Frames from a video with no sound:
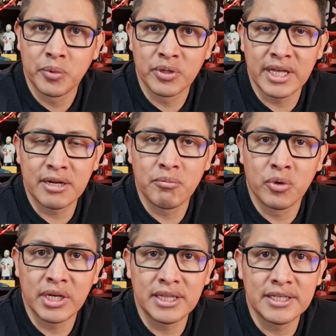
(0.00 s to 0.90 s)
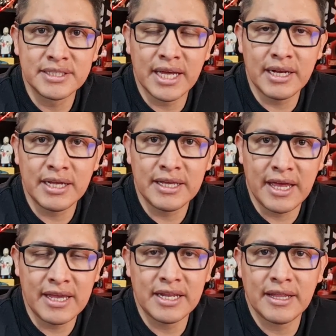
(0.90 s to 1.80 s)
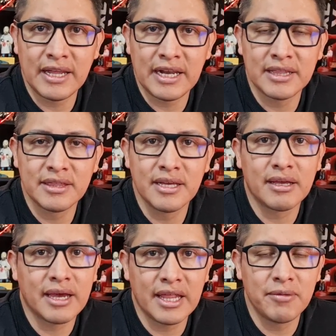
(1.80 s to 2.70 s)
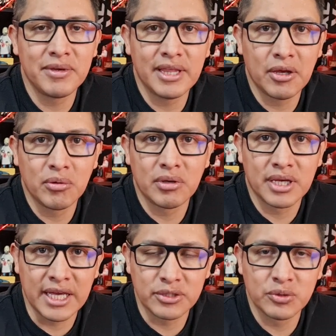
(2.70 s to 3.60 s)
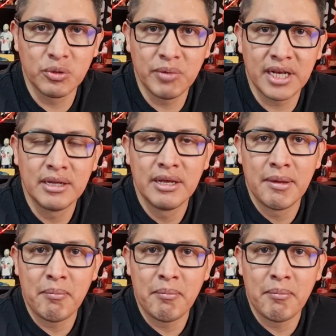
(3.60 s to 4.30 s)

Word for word: poder monetizar y de ahí en adelante cada video que suban